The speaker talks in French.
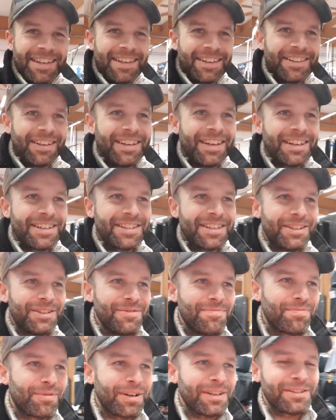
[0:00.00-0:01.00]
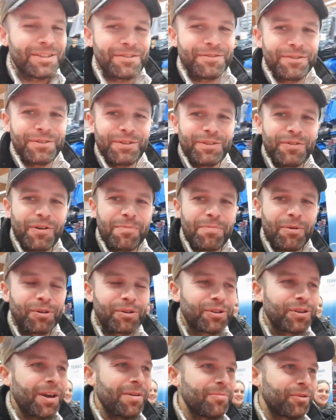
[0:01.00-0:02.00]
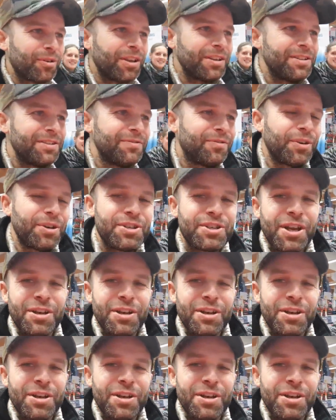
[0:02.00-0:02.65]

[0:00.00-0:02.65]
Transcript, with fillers: On en a acheté deux pour les enfants, on devait en prendre qu'un, mais on a dit ils vont être